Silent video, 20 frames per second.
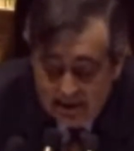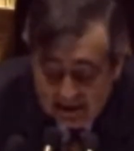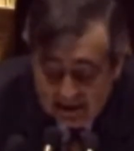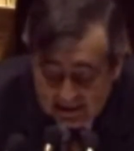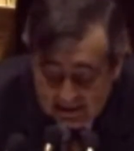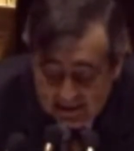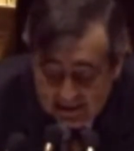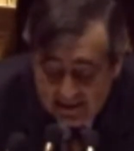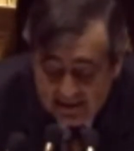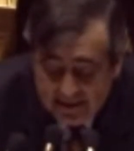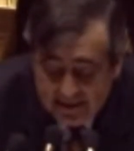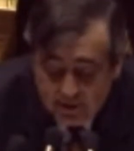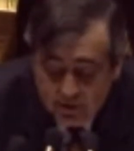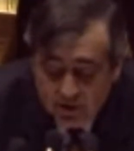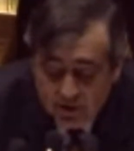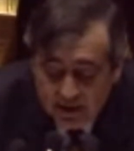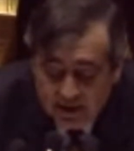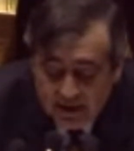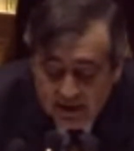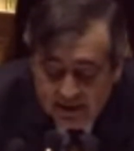La crise
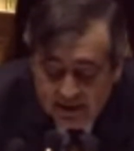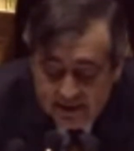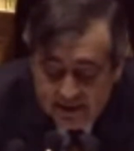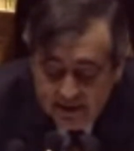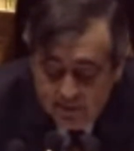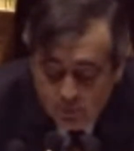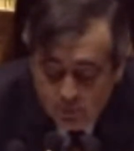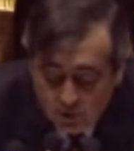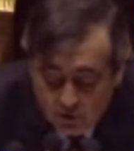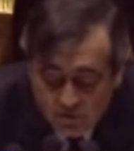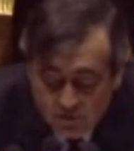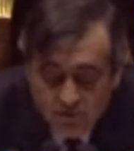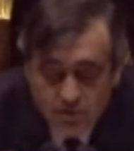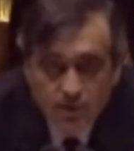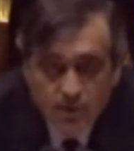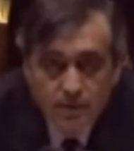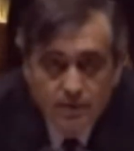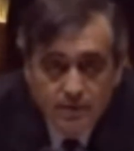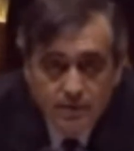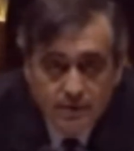est une réalité
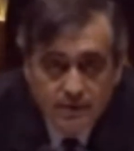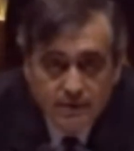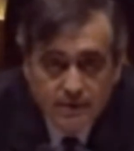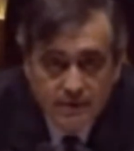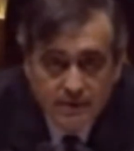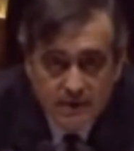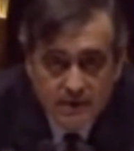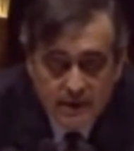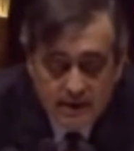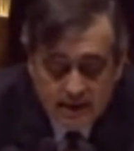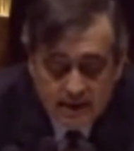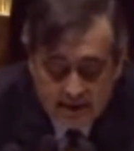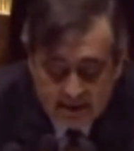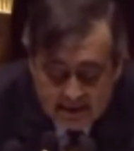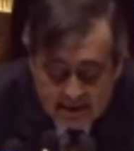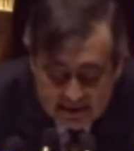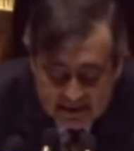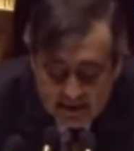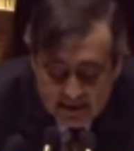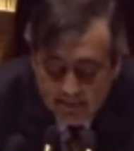profonde
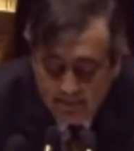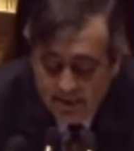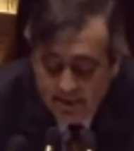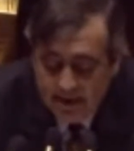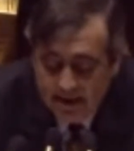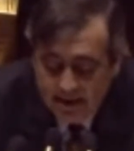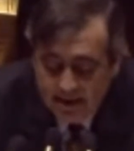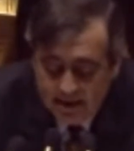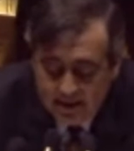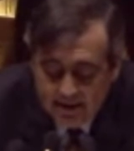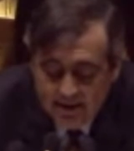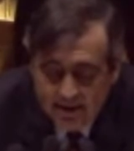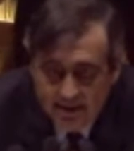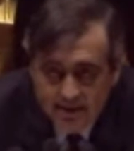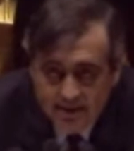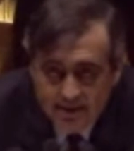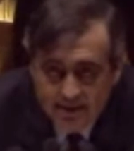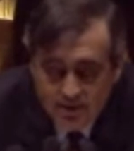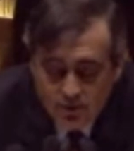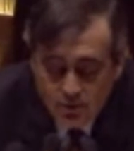qui s'appelle
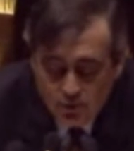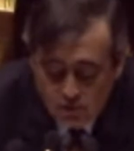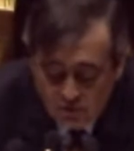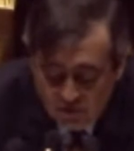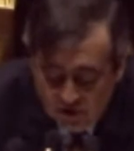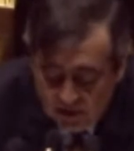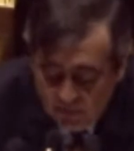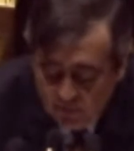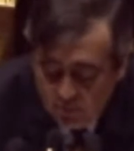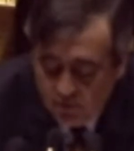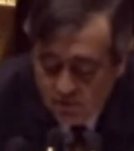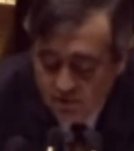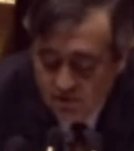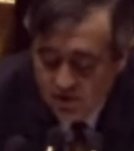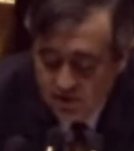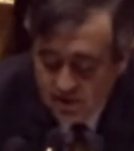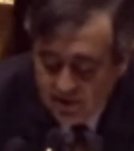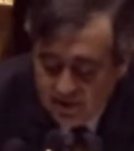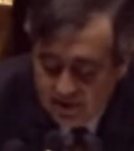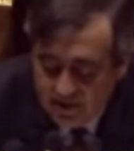nouvelle
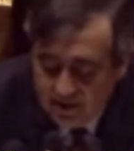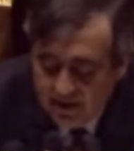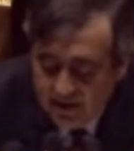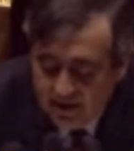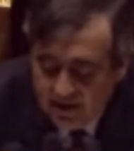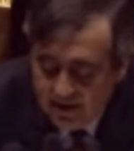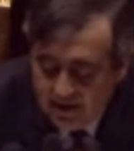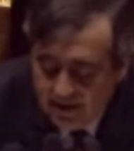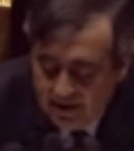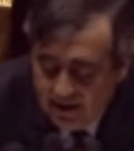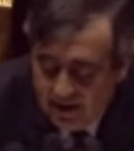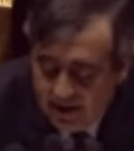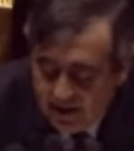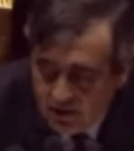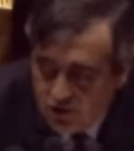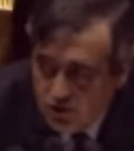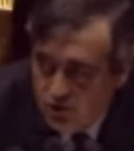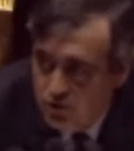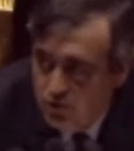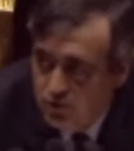pauvreté,
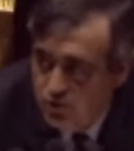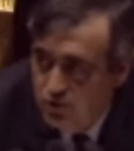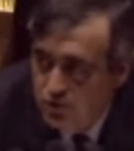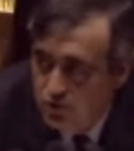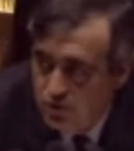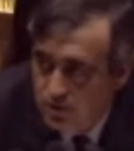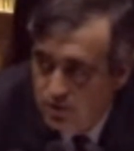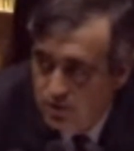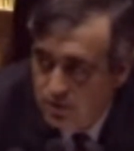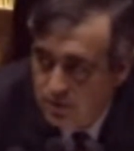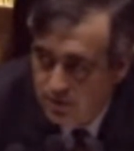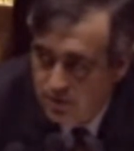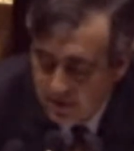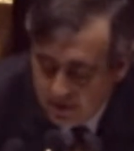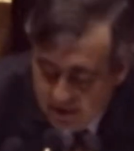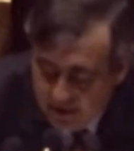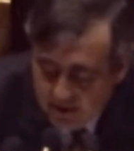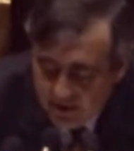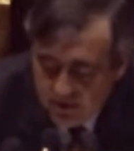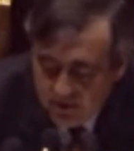exclusion,
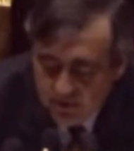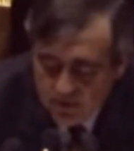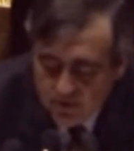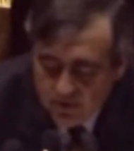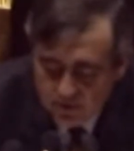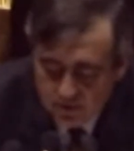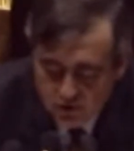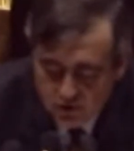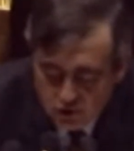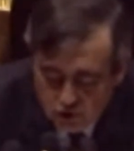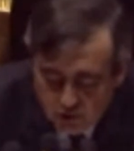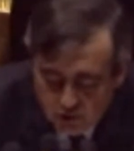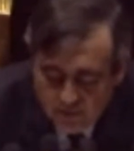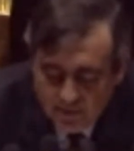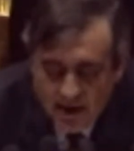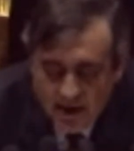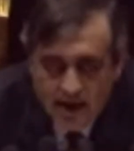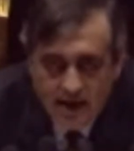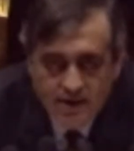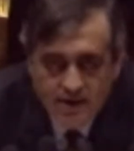ghetto,
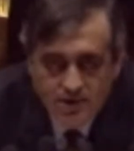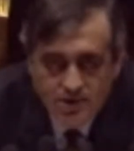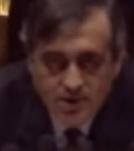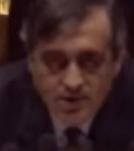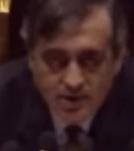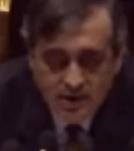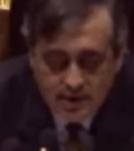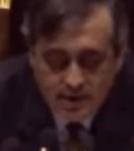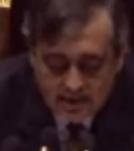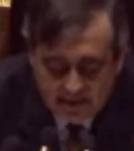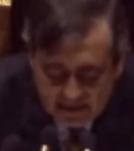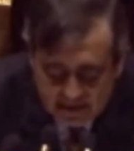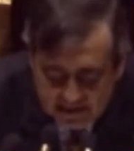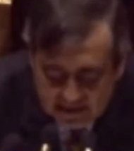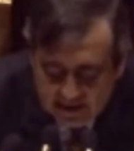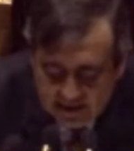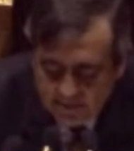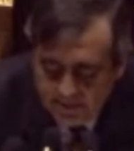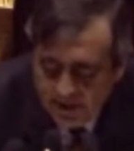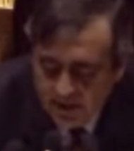chômage,
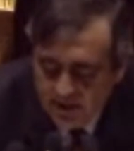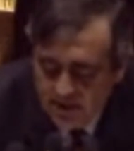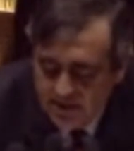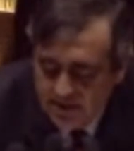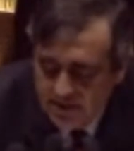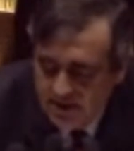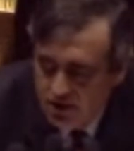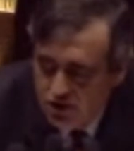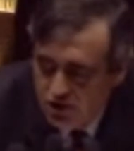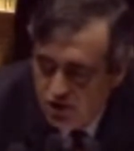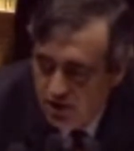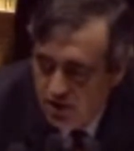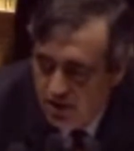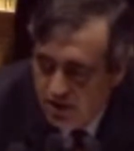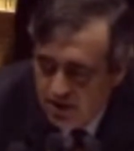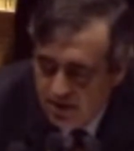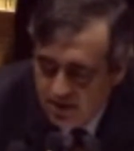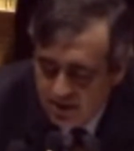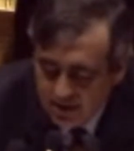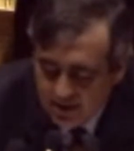désespérance des
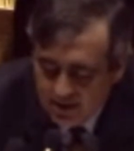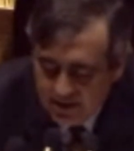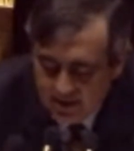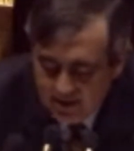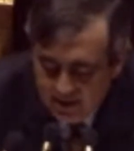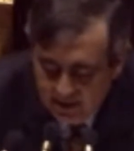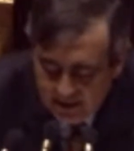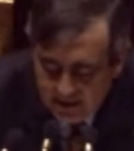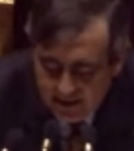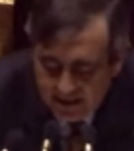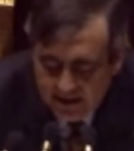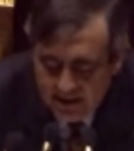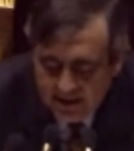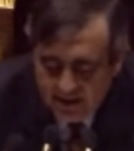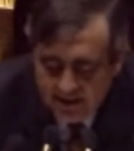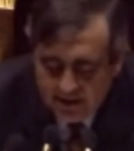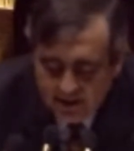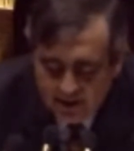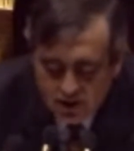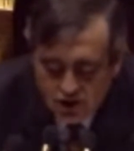jeunes,
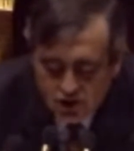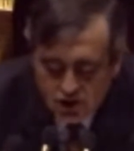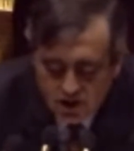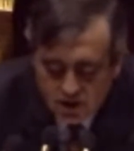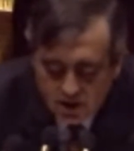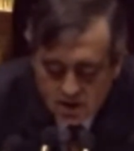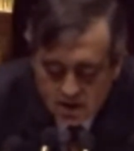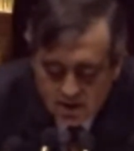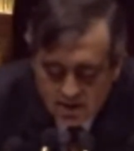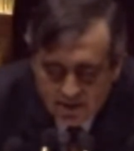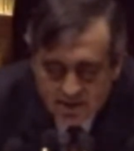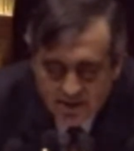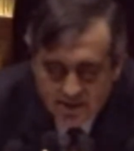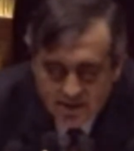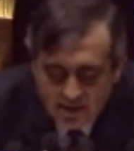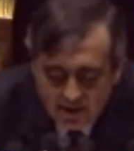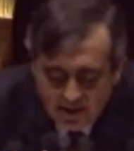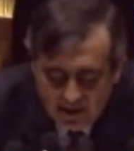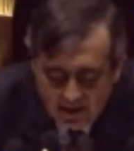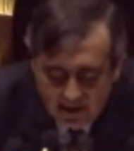inégalité des
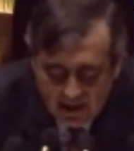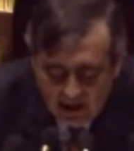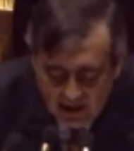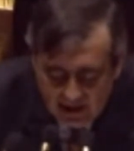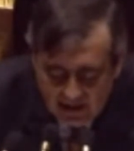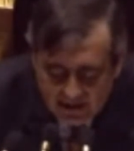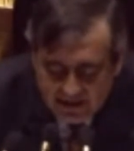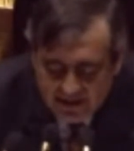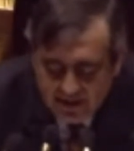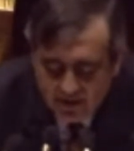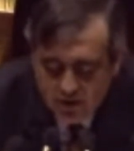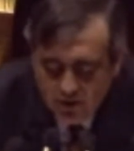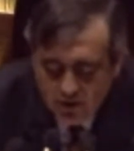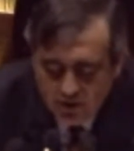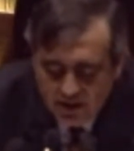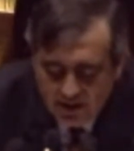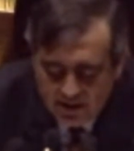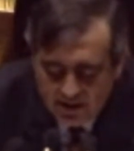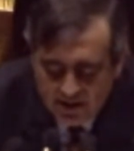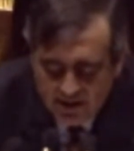chances,
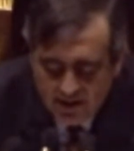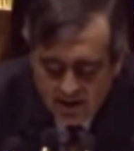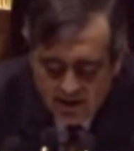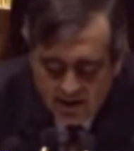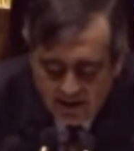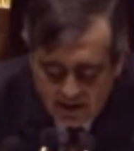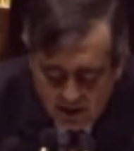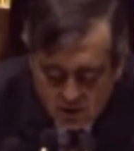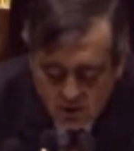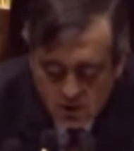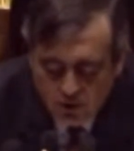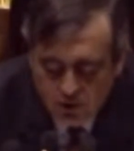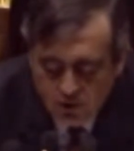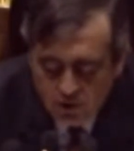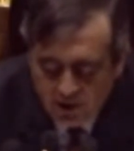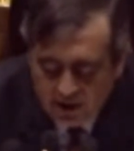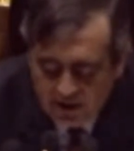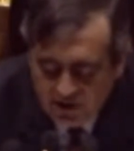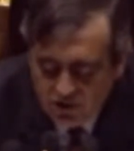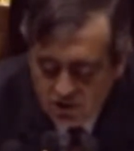insécurité,
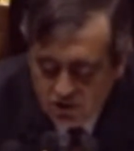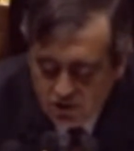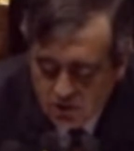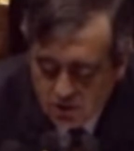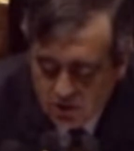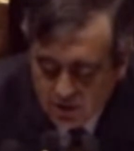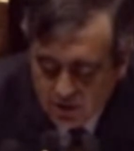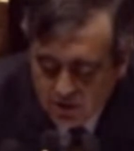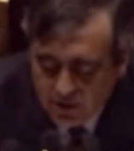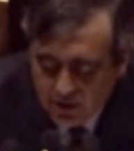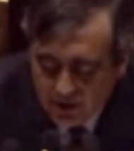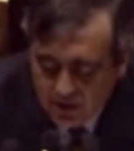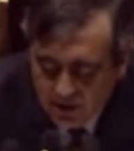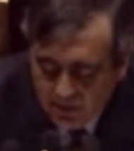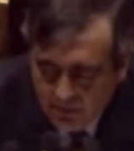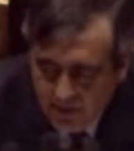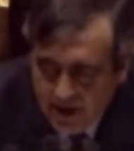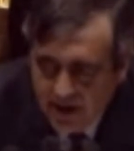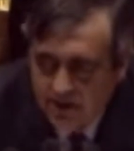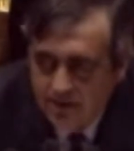déculturation,
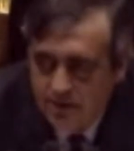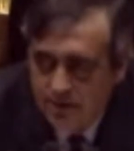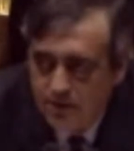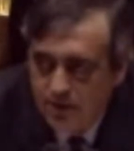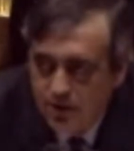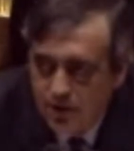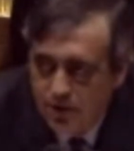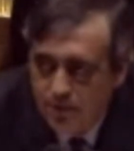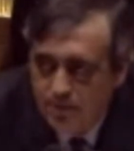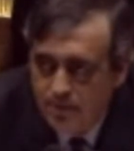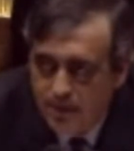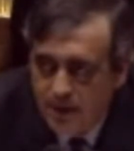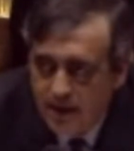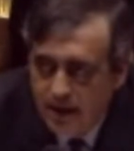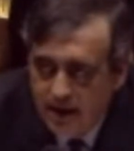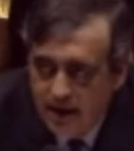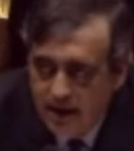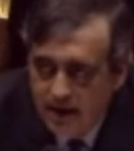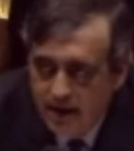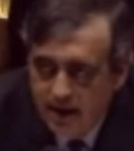perte de
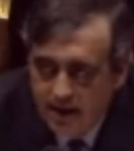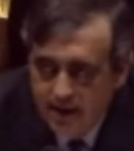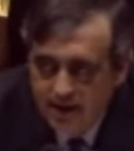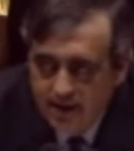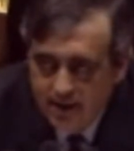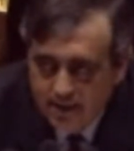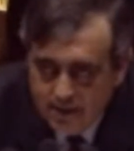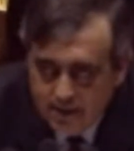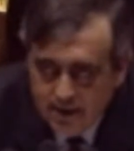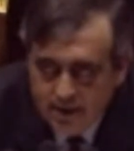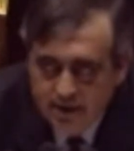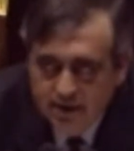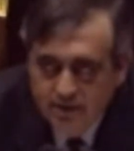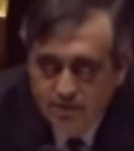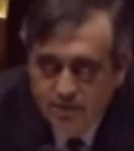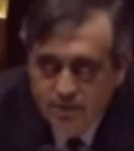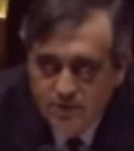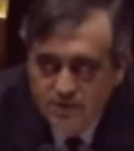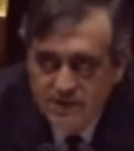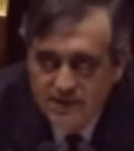repères,
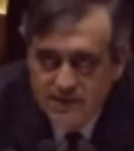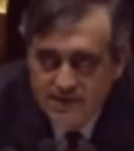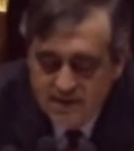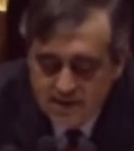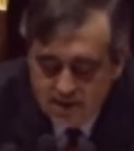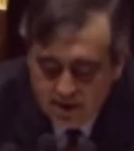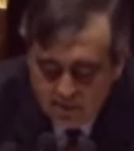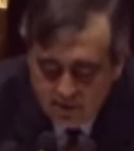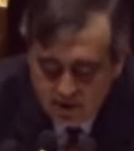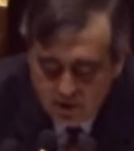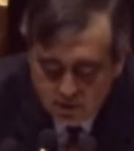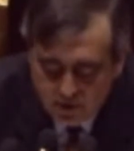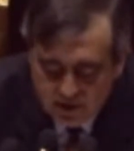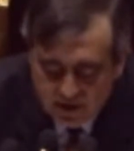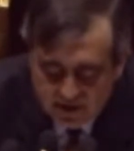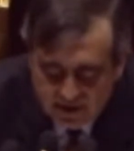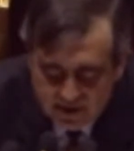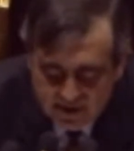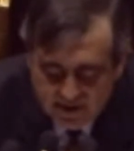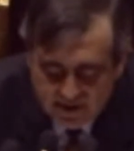dérive du système
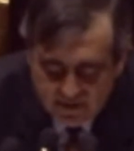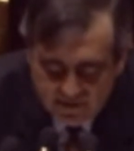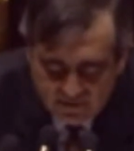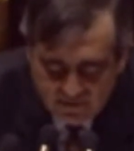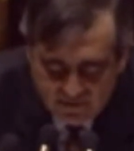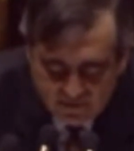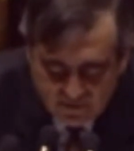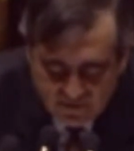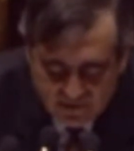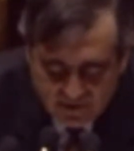éducatif.